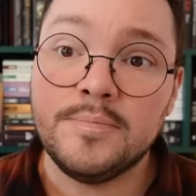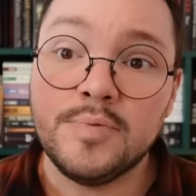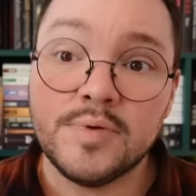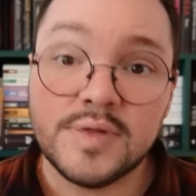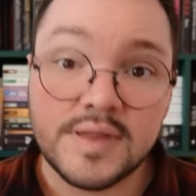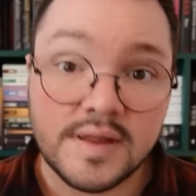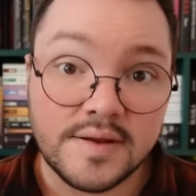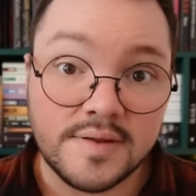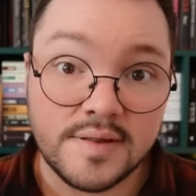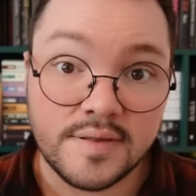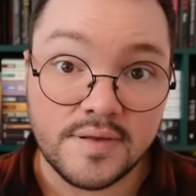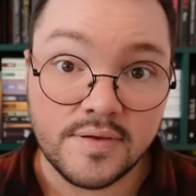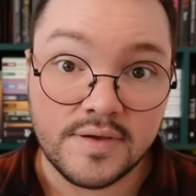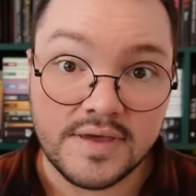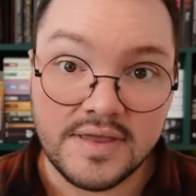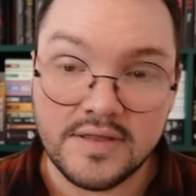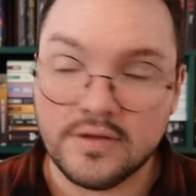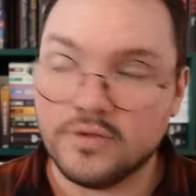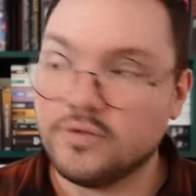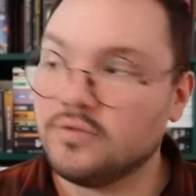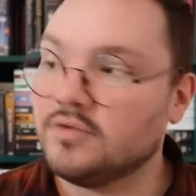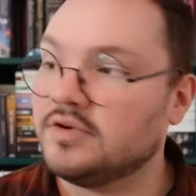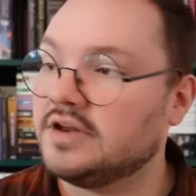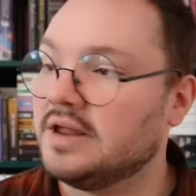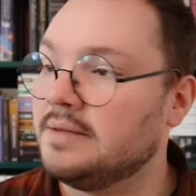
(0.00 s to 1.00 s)
Pour celles et ceux qui
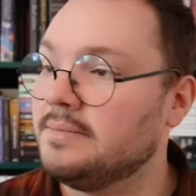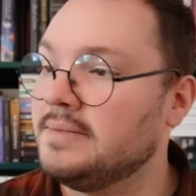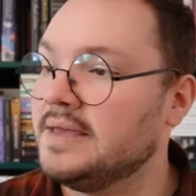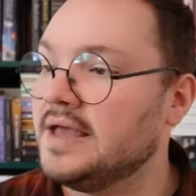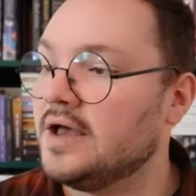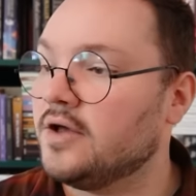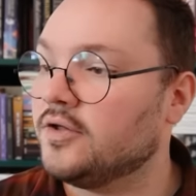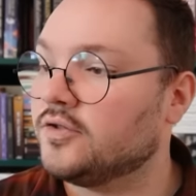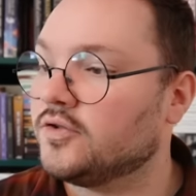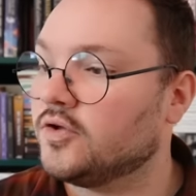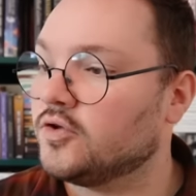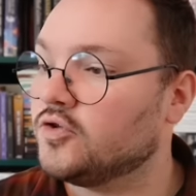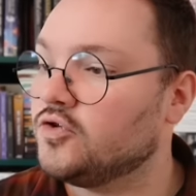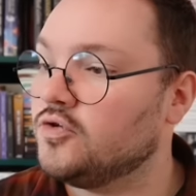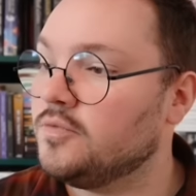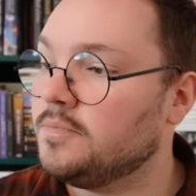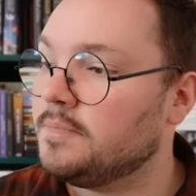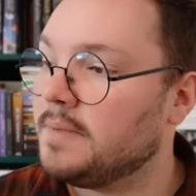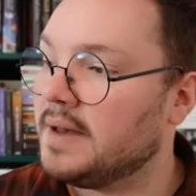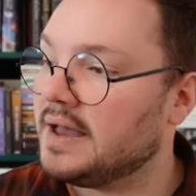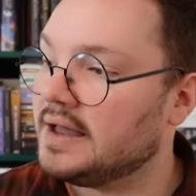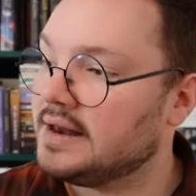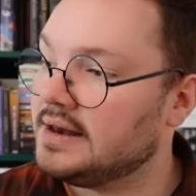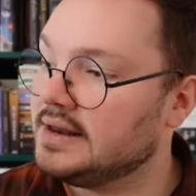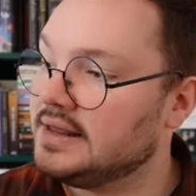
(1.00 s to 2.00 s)
n'en ont jamais entendu
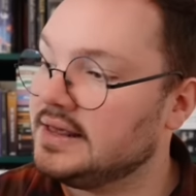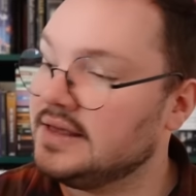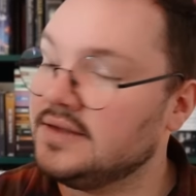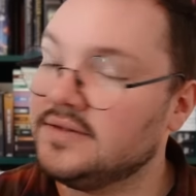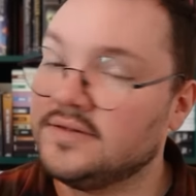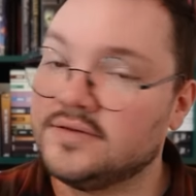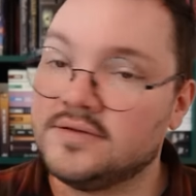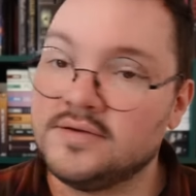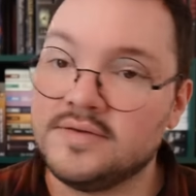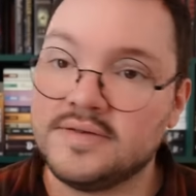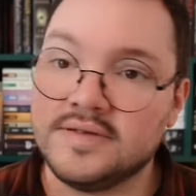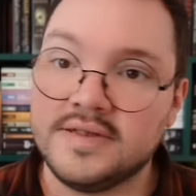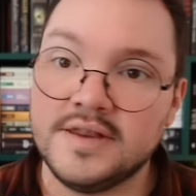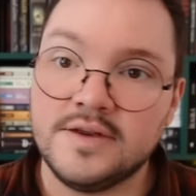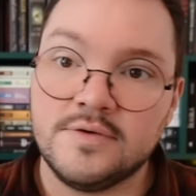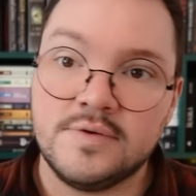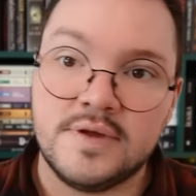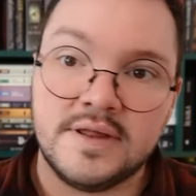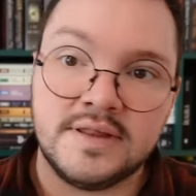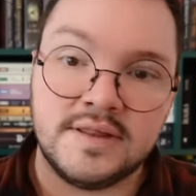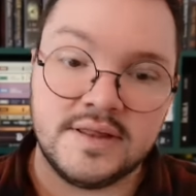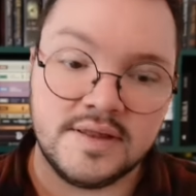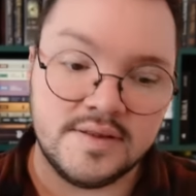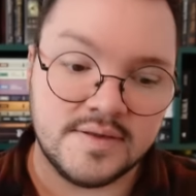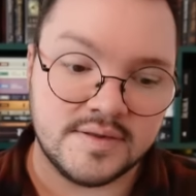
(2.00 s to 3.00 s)
parler, The
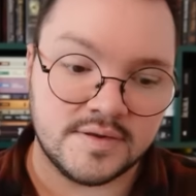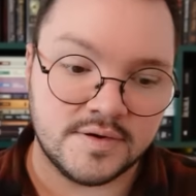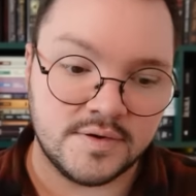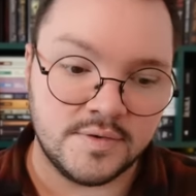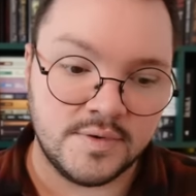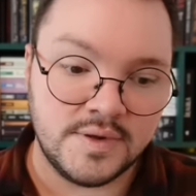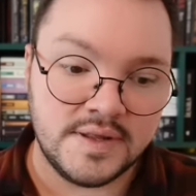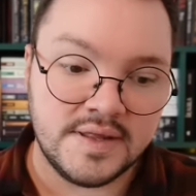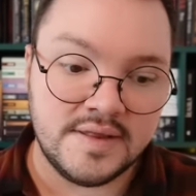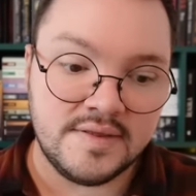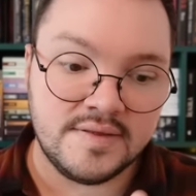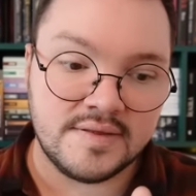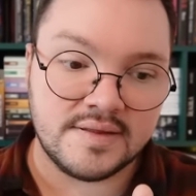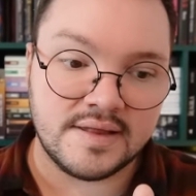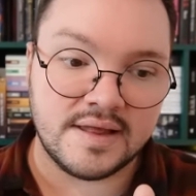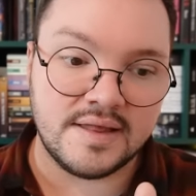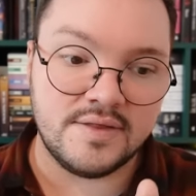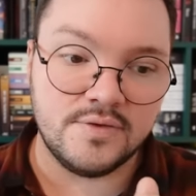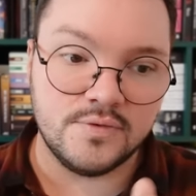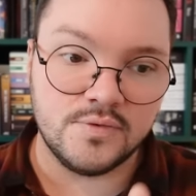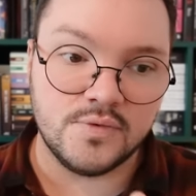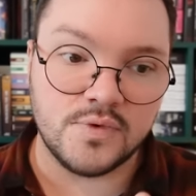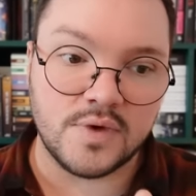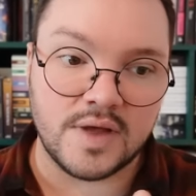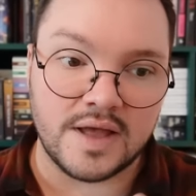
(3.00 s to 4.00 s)
Secret History, ça
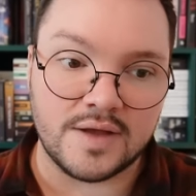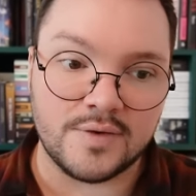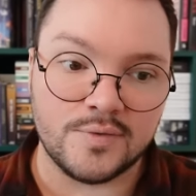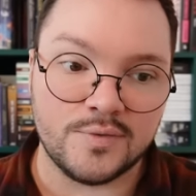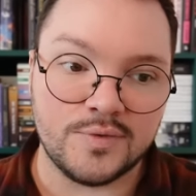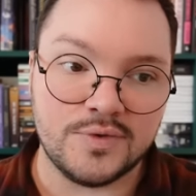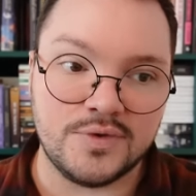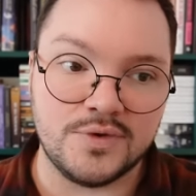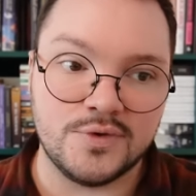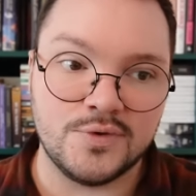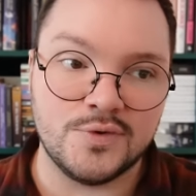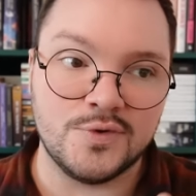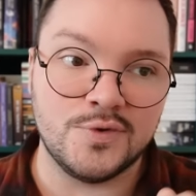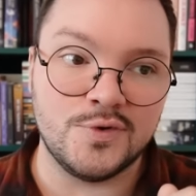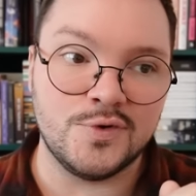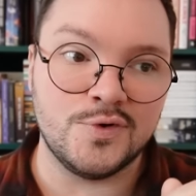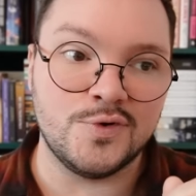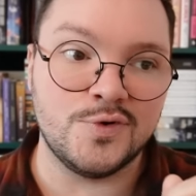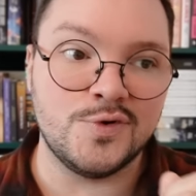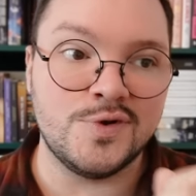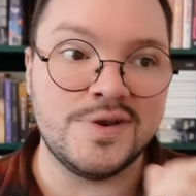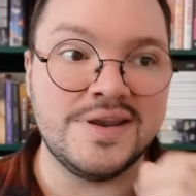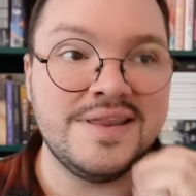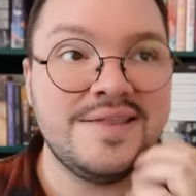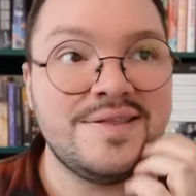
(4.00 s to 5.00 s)
nous raconte
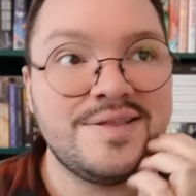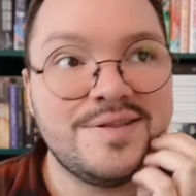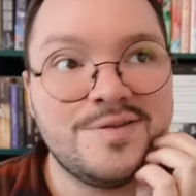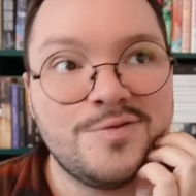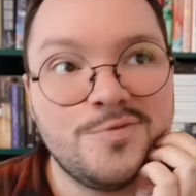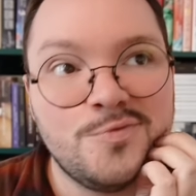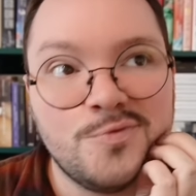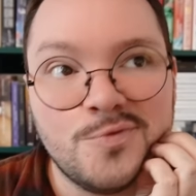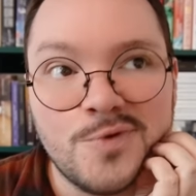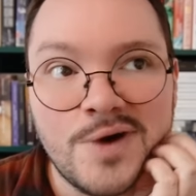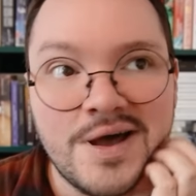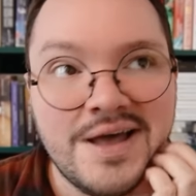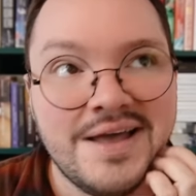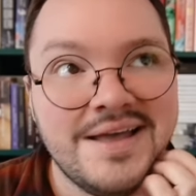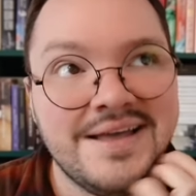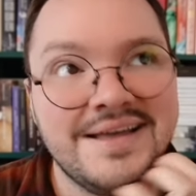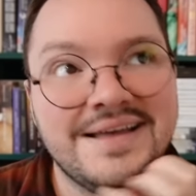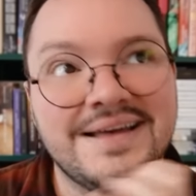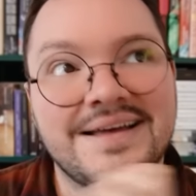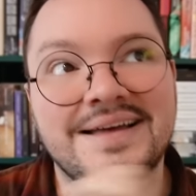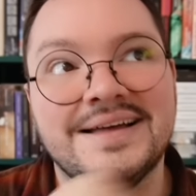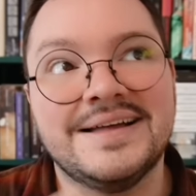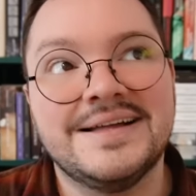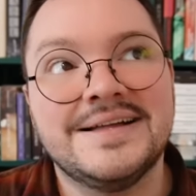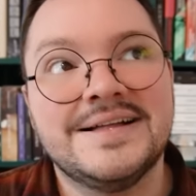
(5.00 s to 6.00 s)
euh,
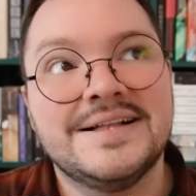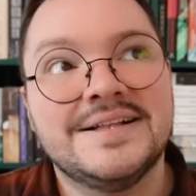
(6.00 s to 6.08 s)
l'histoire